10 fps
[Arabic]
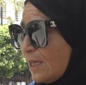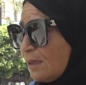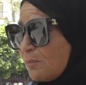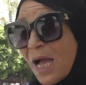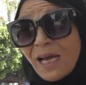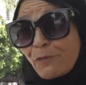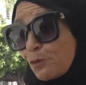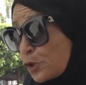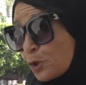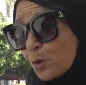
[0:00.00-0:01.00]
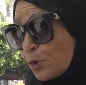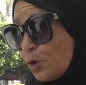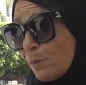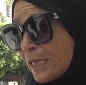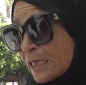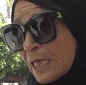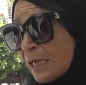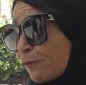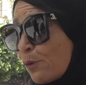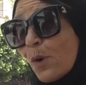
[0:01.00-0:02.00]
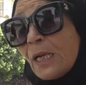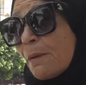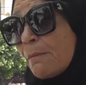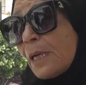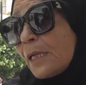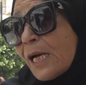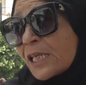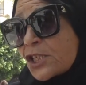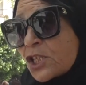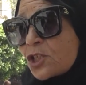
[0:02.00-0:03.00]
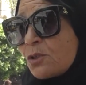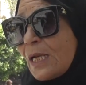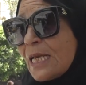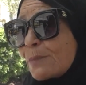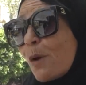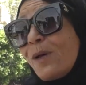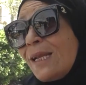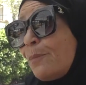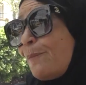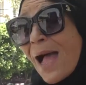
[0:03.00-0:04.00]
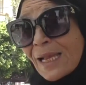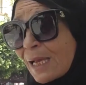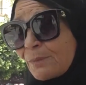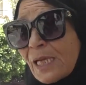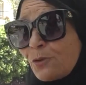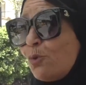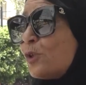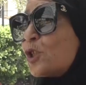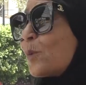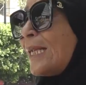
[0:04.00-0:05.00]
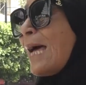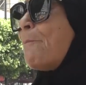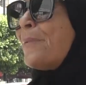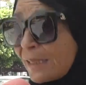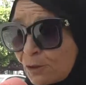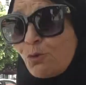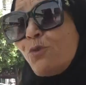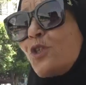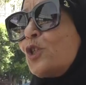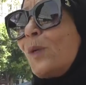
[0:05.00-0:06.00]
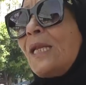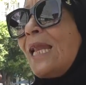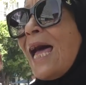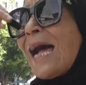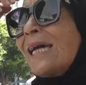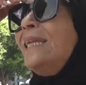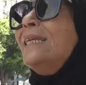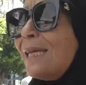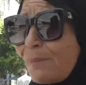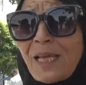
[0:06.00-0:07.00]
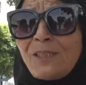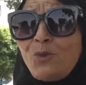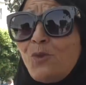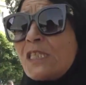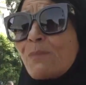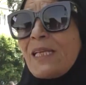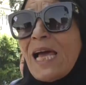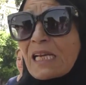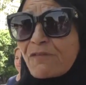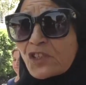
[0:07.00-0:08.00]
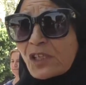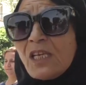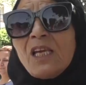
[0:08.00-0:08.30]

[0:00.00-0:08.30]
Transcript: أه، ما عرفوش يمكن هما يتصرفوا ولا ما نعرفش شنو الاسباب ولا البنكه نتاع تونس ولا عباد تونس ولا العقليه نتاع تونس ما نعرفش